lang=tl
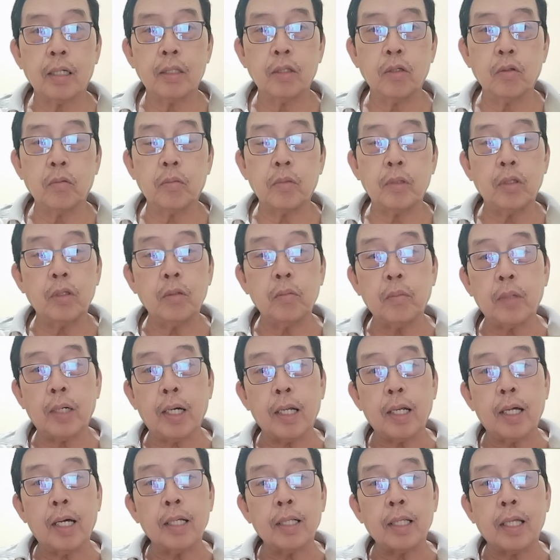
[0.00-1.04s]
yung, yung
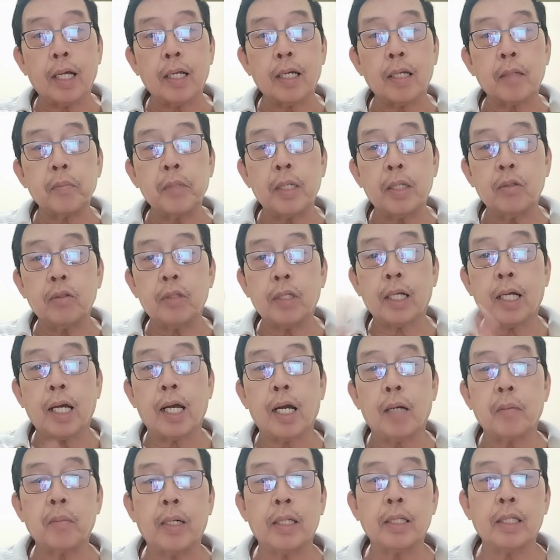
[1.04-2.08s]
ang karamihan ng
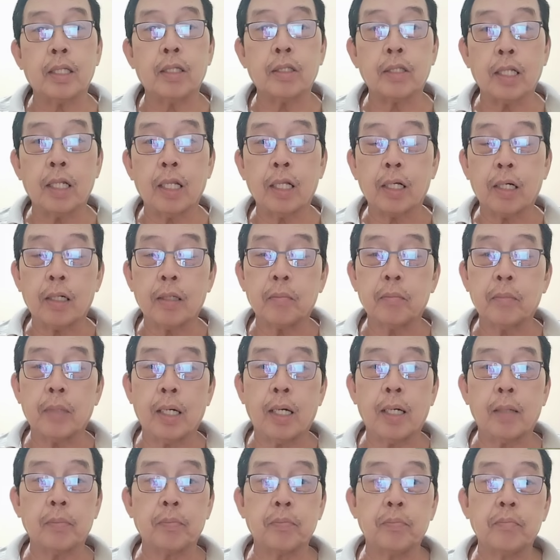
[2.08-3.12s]
nagkakamada yung talagang
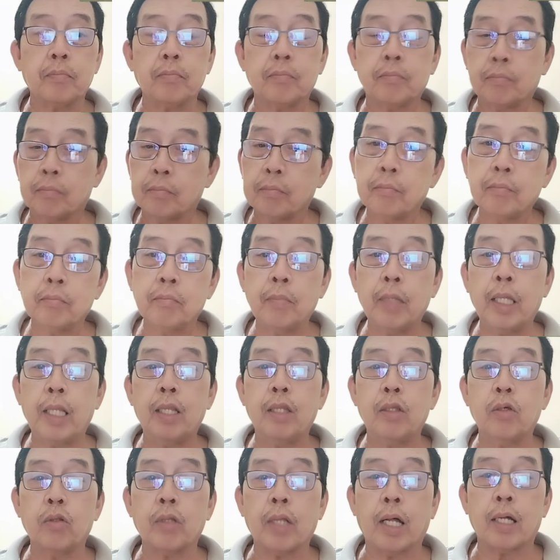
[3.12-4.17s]
mga
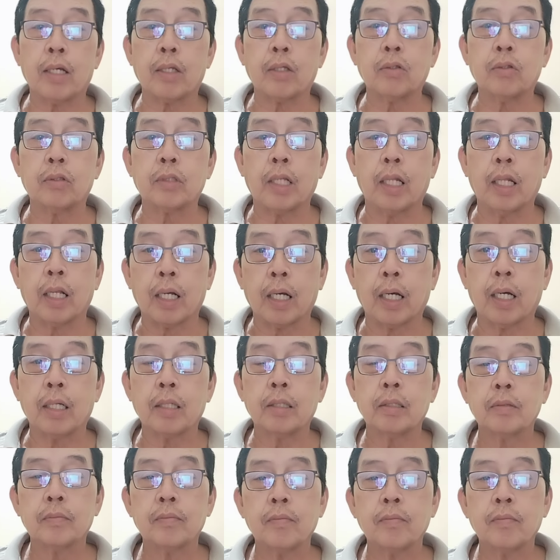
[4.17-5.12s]
milyonaryo talaga.